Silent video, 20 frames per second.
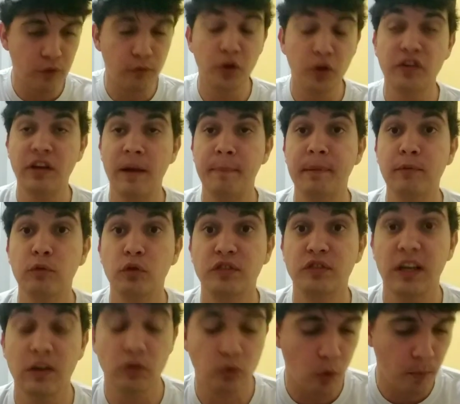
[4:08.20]
eu vou deixar para
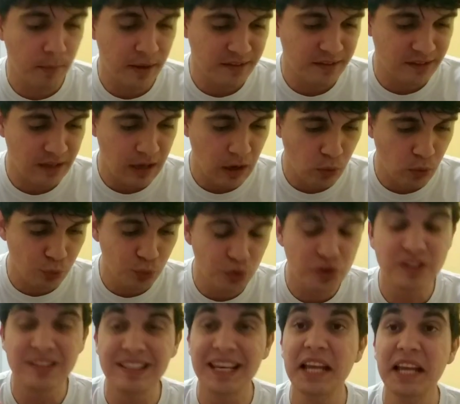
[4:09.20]
vocês começar com
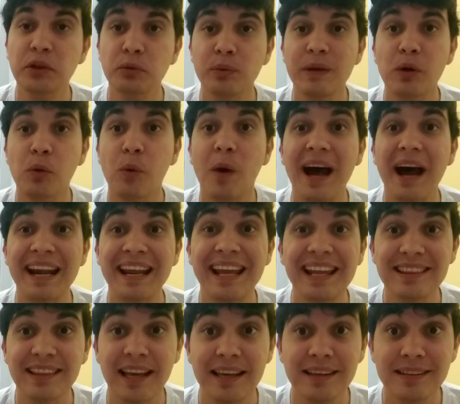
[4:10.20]

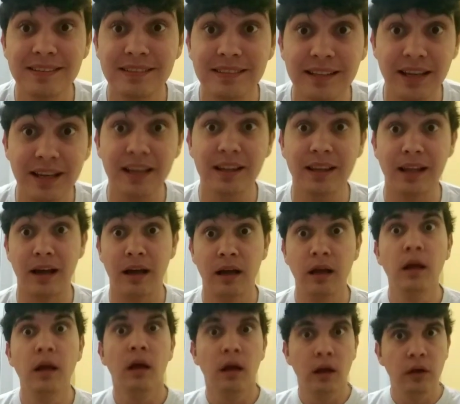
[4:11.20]
140 estrela.
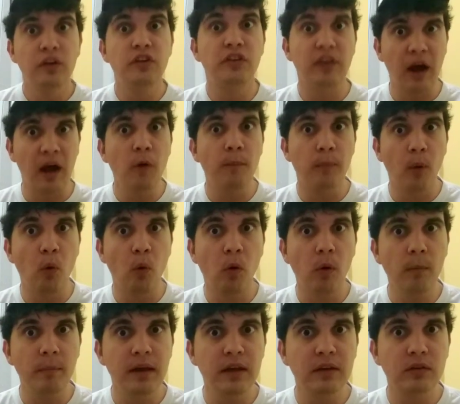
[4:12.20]
Já é um bom
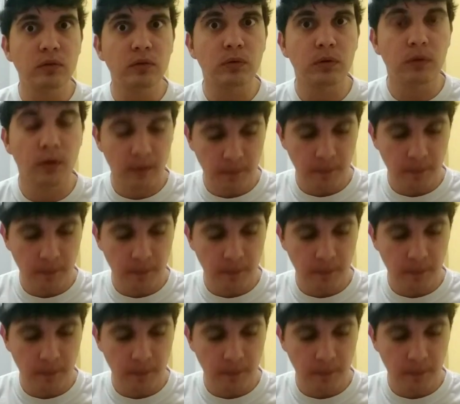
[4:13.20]
começo,